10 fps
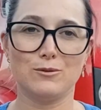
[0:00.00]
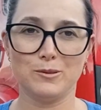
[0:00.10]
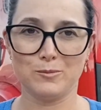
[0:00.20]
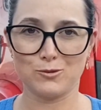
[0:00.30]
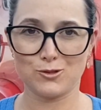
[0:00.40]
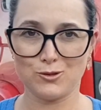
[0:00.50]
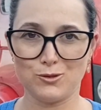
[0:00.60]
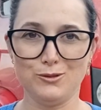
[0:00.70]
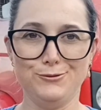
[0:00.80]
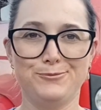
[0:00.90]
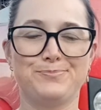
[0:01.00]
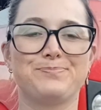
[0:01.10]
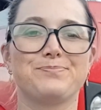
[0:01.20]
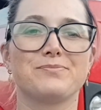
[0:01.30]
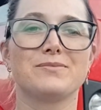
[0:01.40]
eu me emociono
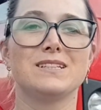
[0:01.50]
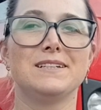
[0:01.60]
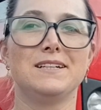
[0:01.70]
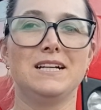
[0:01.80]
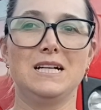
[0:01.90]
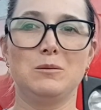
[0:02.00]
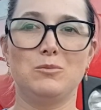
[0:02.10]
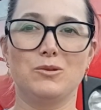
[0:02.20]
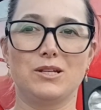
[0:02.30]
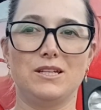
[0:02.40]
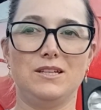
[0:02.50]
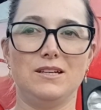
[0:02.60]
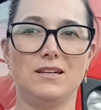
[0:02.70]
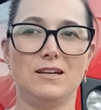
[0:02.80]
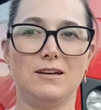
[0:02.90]

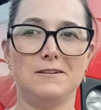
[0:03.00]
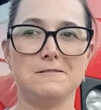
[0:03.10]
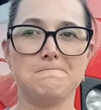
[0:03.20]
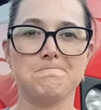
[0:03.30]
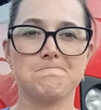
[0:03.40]
porque